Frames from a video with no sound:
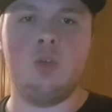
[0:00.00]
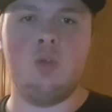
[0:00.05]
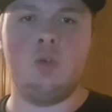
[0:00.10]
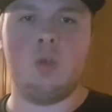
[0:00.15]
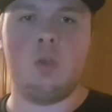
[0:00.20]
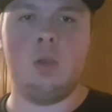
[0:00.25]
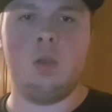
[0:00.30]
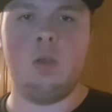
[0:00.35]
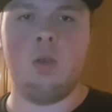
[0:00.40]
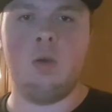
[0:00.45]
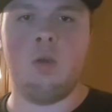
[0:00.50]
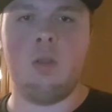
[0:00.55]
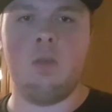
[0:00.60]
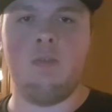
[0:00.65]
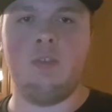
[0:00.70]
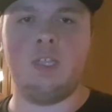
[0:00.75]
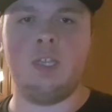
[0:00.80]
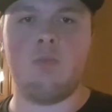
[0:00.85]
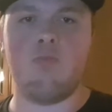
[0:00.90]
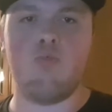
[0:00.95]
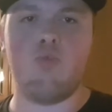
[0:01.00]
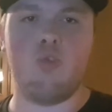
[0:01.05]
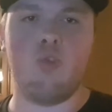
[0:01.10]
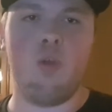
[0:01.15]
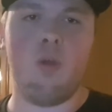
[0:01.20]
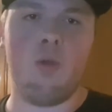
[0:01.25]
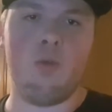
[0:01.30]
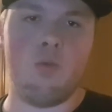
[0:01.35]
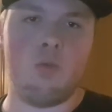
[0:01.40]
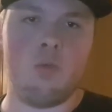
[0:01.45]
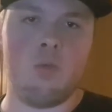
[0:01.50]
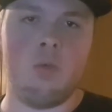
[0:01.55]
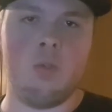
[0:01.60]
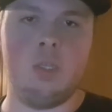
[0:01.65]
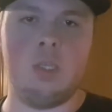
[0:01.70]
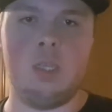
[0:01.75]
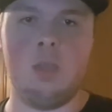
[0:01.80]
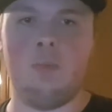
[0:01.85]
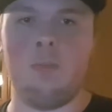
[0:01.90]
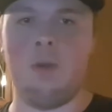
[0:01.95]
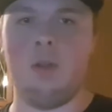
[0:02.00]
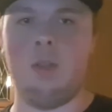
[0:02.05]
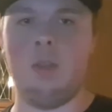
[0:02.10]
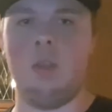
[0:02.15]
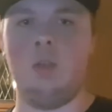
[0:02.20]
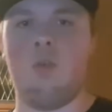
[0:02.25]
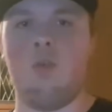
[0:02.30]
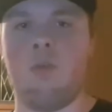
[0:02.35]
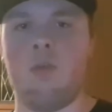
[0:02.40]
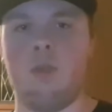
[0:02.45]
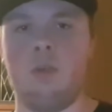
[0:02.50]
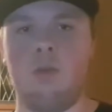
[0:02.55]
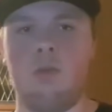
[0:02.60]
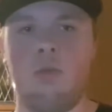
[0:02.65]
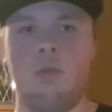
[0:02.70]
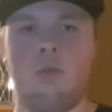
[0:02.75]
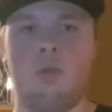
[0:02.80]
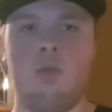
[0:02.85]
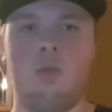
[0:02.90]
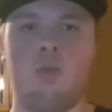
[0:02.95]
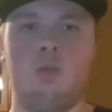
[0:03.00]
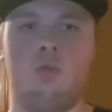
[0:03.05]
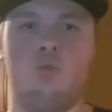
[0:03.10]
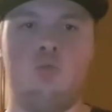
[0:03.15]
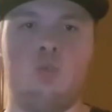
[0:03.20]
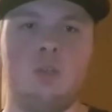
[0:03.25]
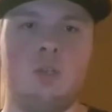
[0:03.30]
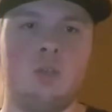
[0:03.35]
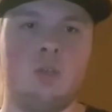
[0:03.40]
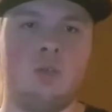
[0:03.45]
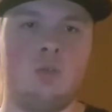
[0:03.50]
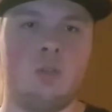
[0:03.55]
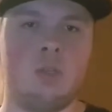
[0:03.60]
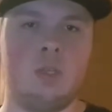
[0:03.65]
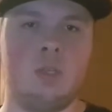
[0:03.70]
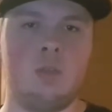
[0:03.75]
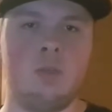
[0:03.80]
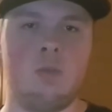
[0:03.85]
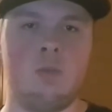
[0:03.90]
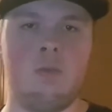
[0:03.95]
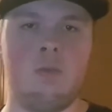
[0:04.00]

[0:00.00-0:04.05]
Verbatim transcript: donc on avait 5 boosters, donc n'hésitez pas à aller découvrir tout ça sur cette